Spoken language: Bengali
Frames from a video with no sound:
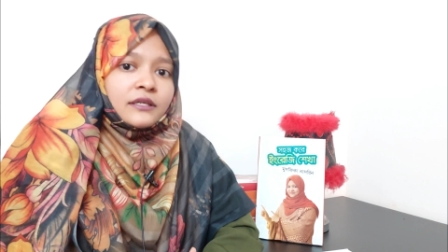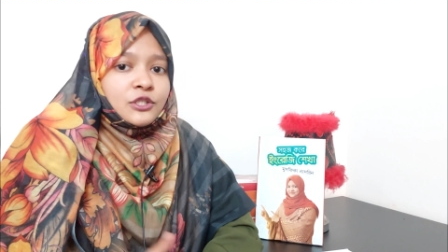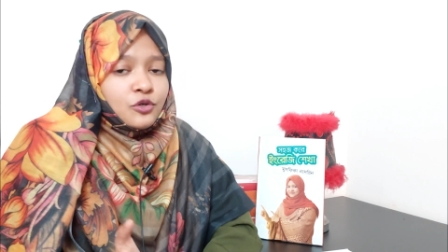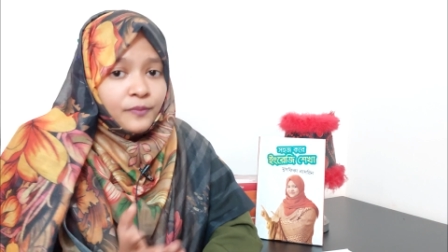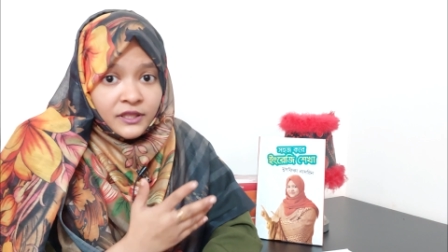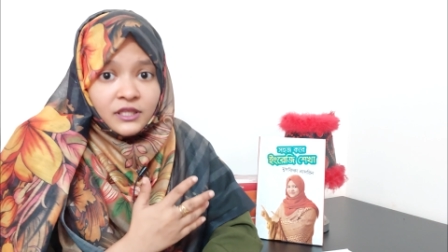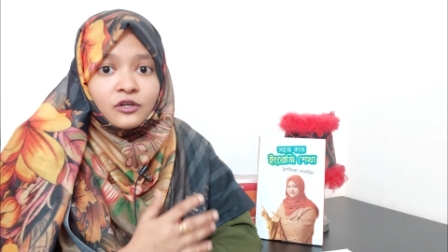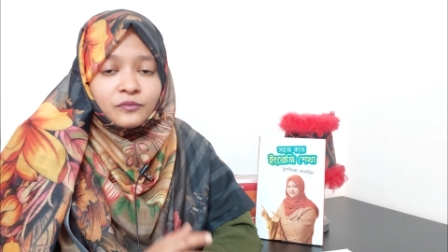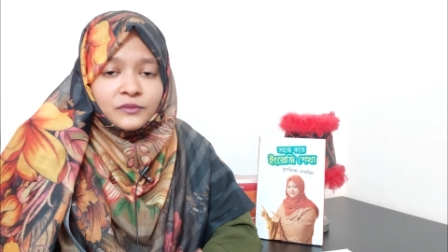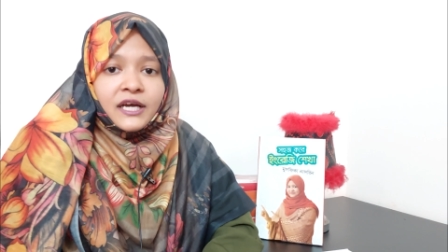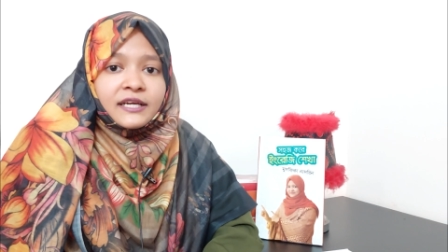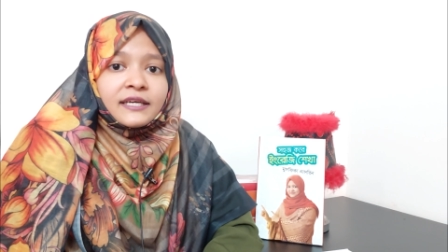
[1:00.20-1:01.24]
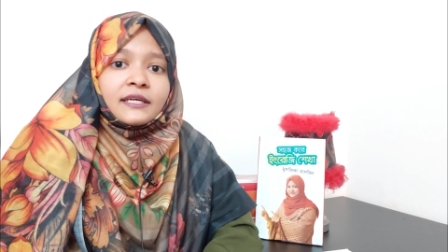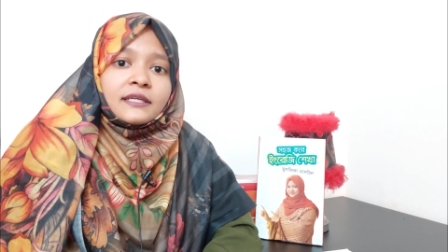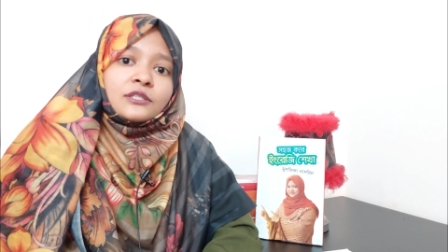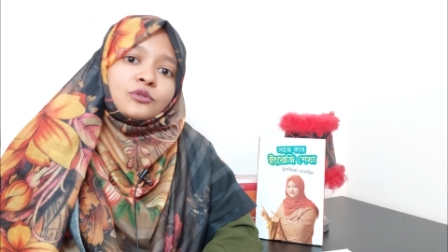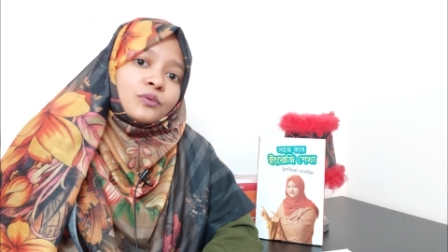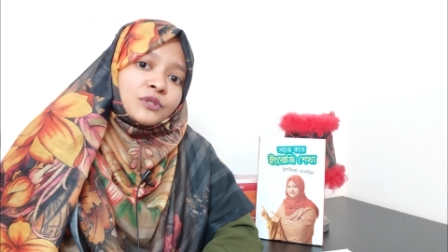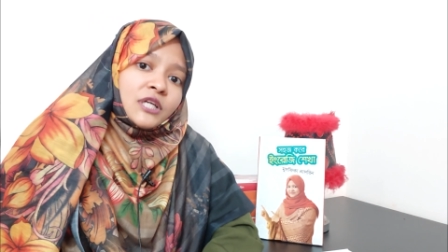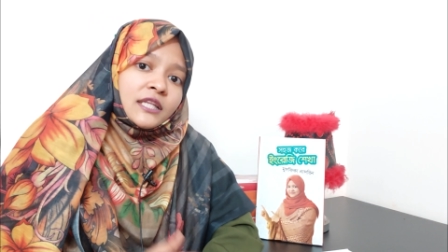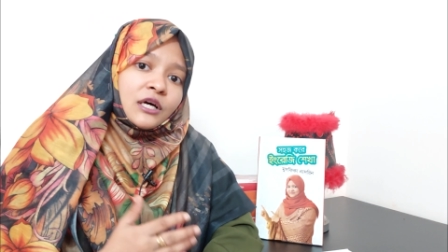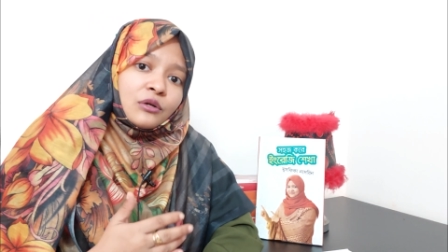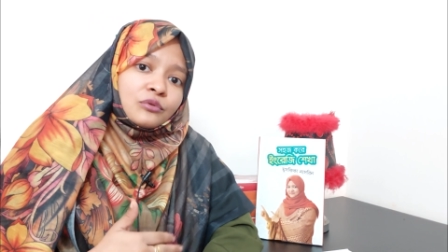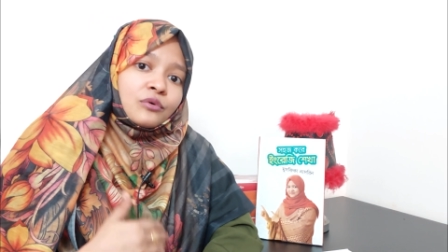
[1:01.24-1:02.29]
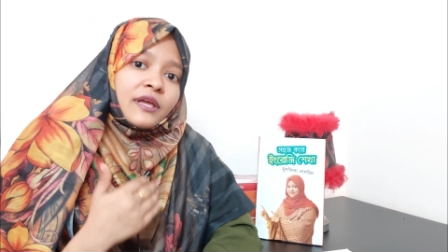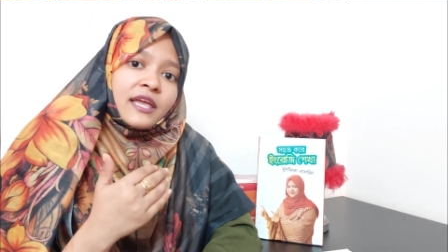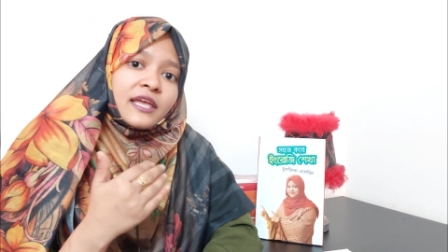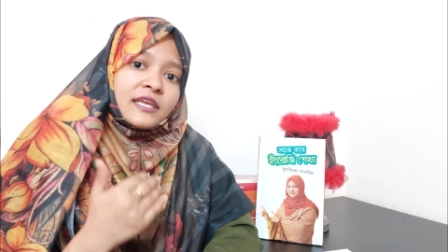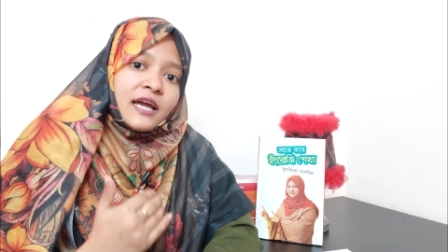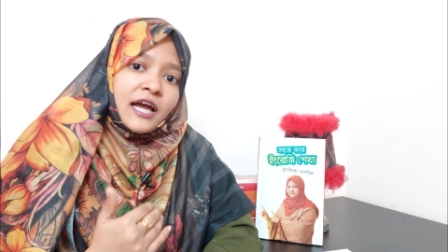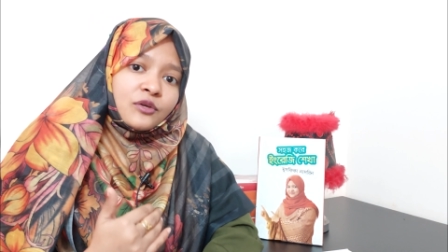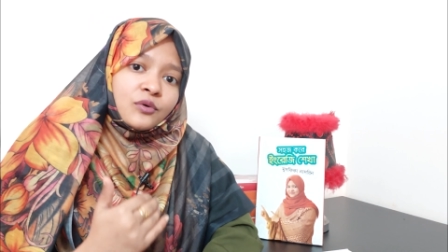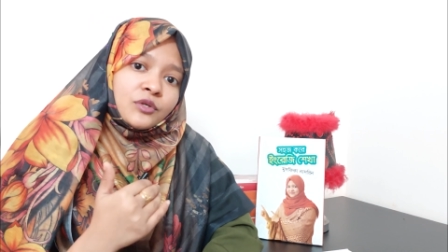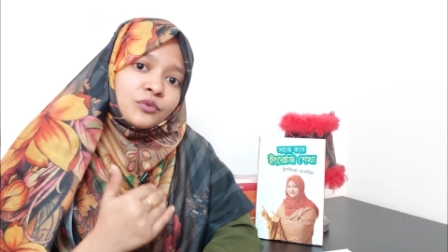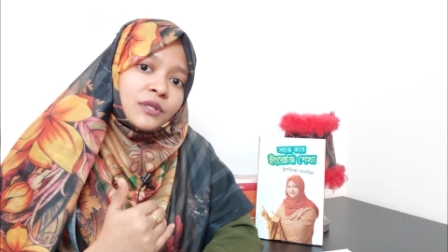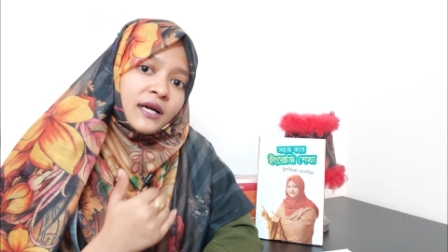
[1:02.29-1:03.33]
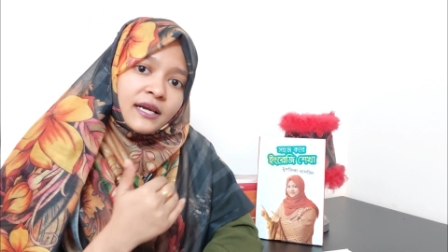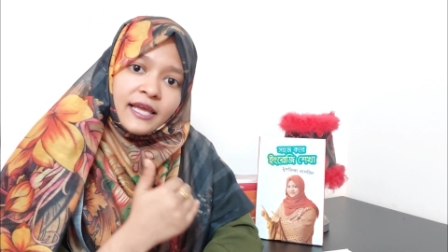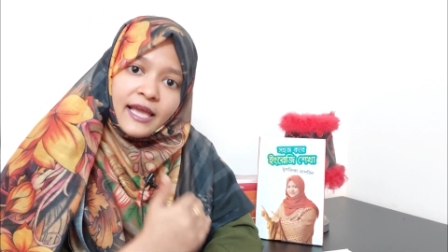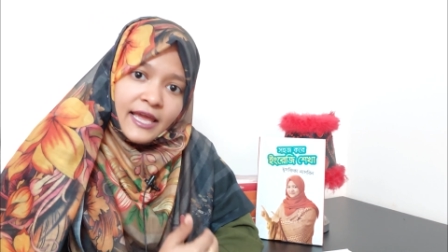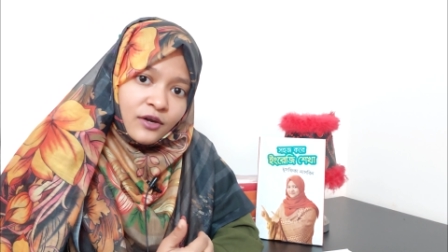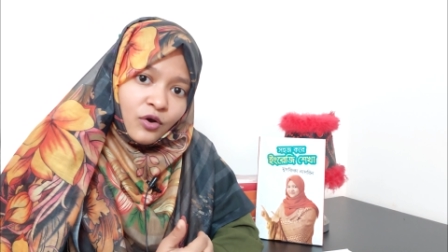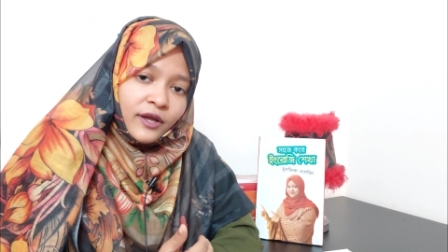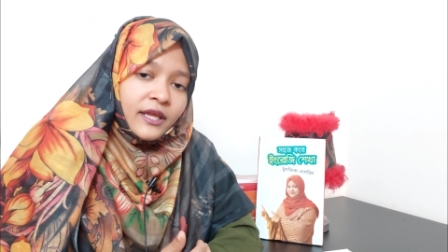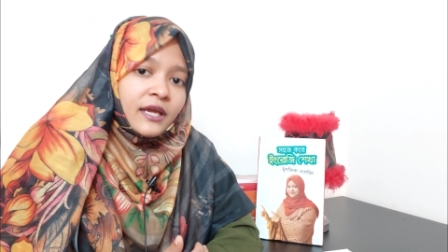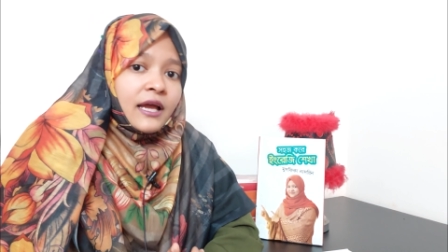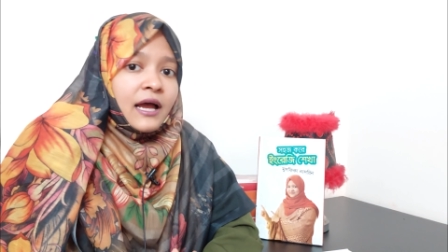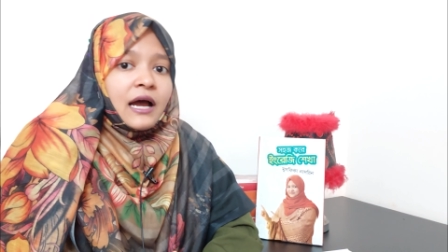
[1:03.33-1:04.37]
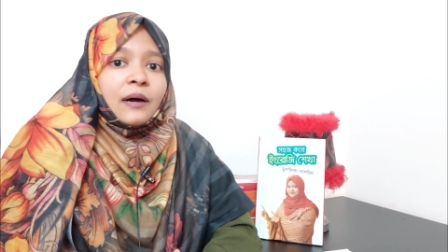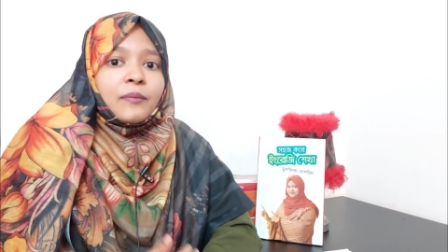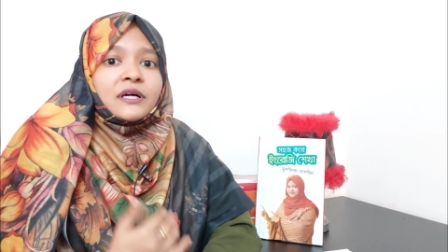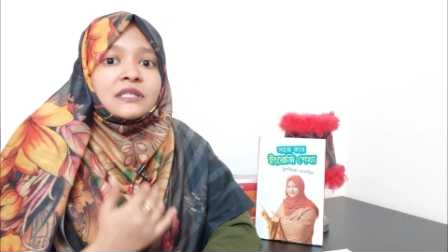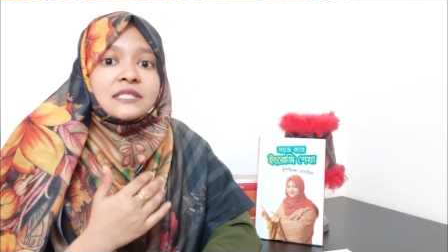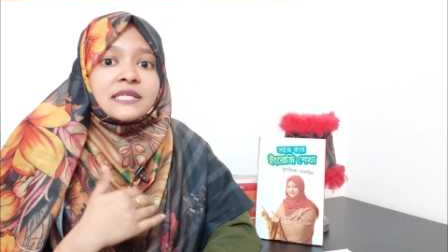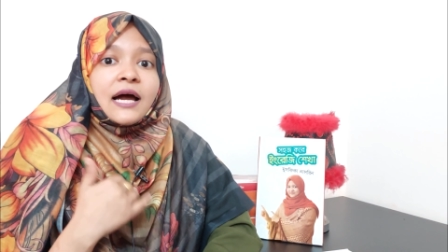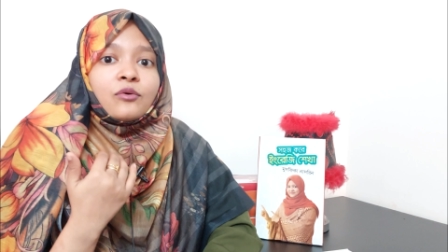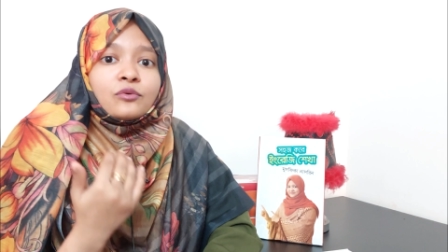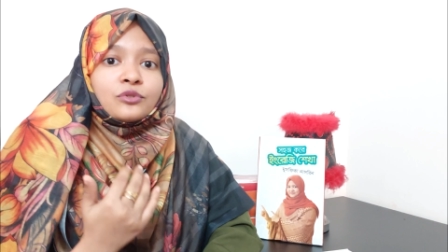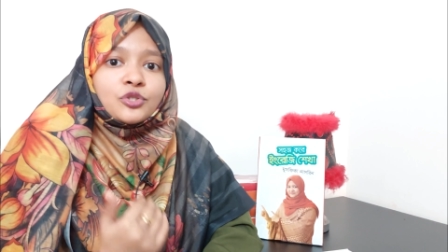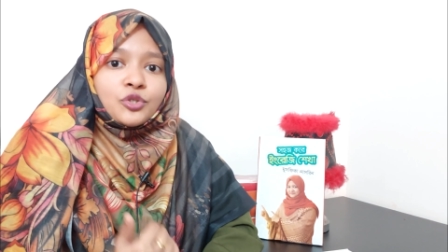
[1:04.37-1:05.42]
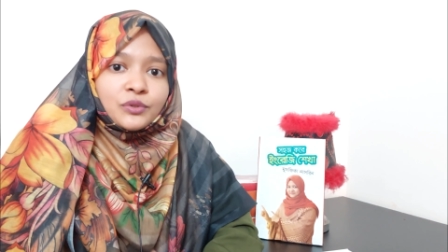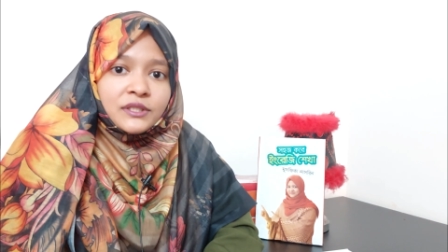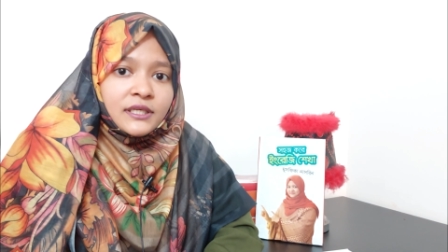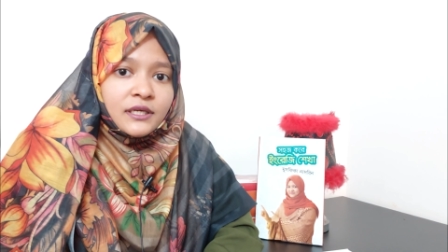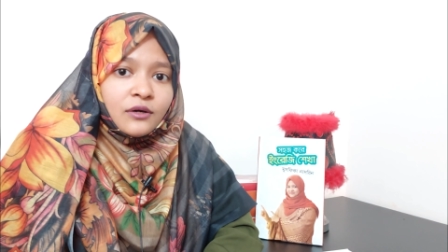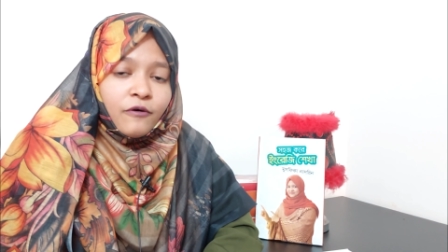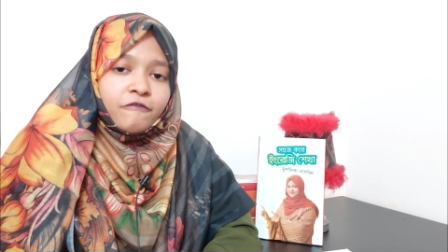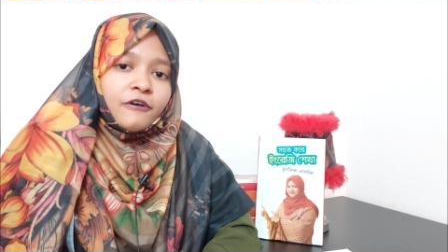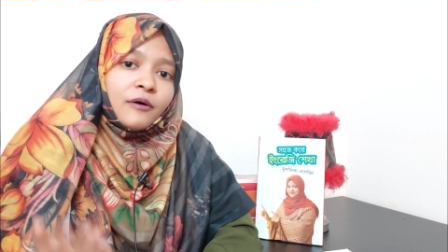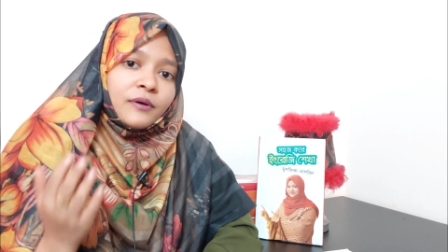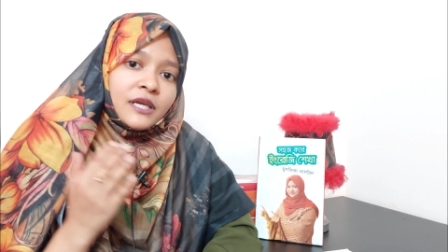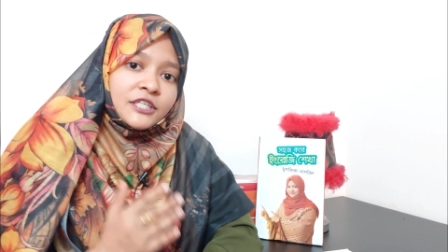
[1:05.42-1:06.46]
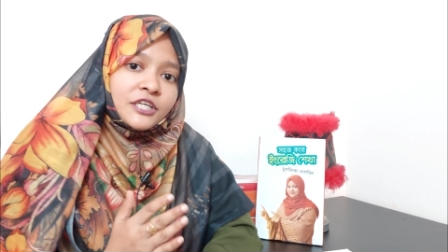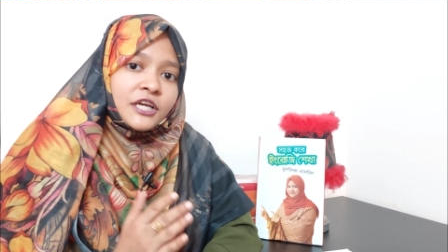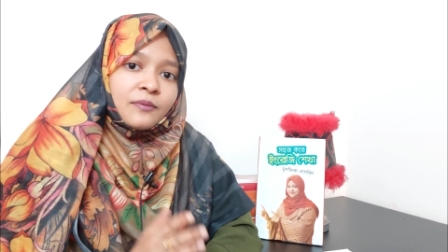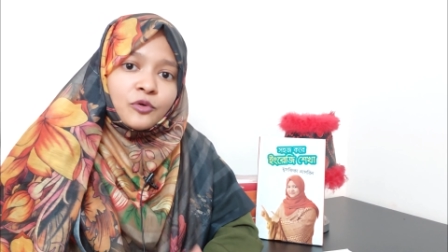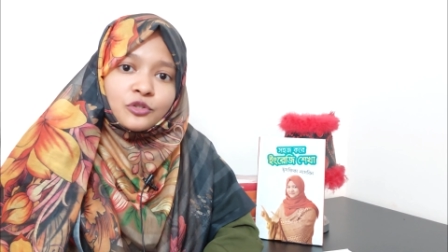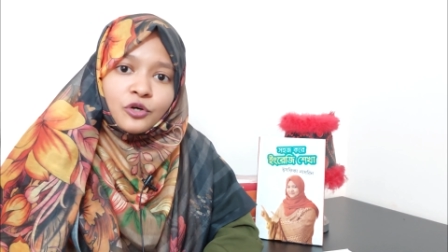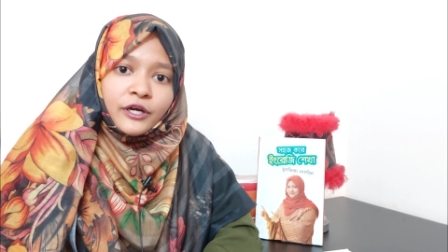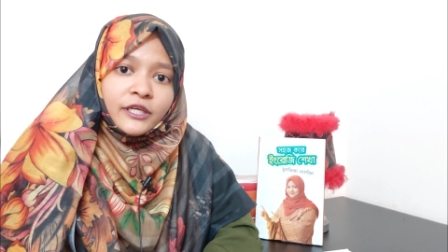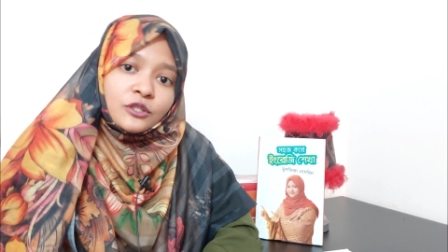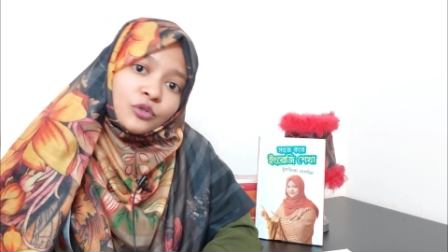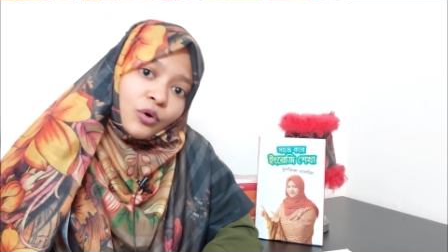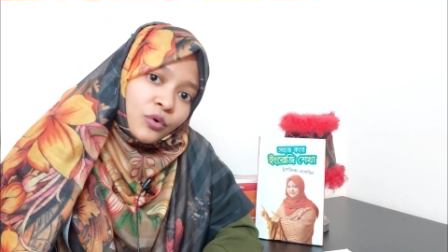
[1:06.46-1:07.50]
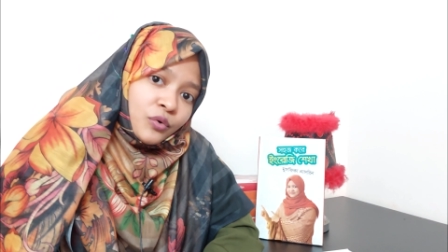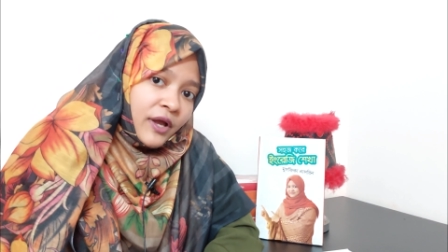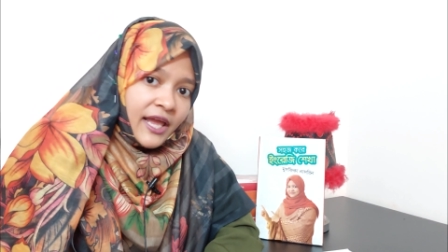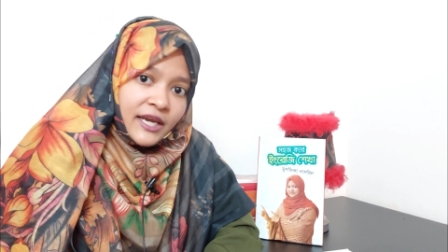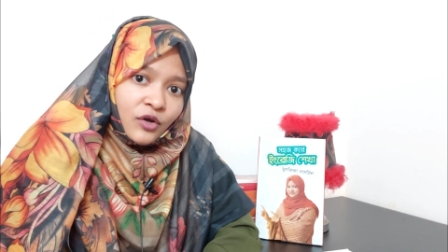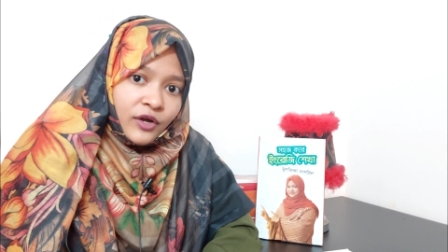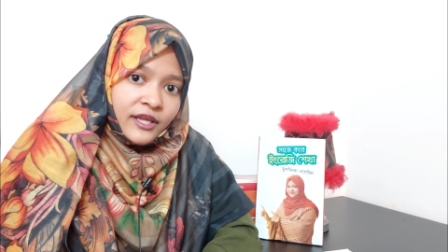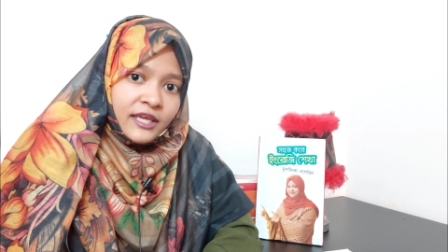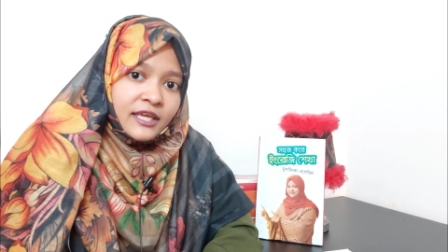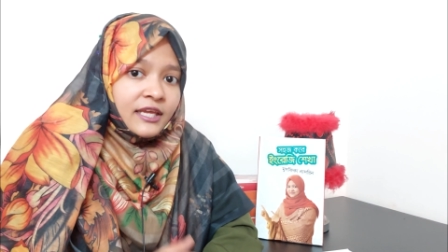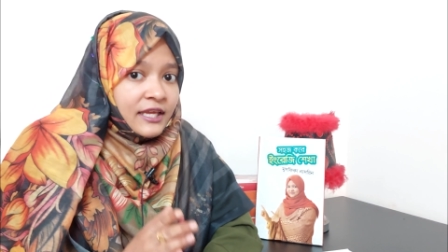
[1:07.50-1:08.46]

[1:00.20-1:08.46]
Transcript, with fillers: কিছু ব্যতিক্রম থাকে কিন্তু সাধারণত এ ই আই ও ইউ থাকলে এন হয় আবার সাউন্ড যদি ভাওয়েল লেটারের মতো হয় তখনও অ্যান হয়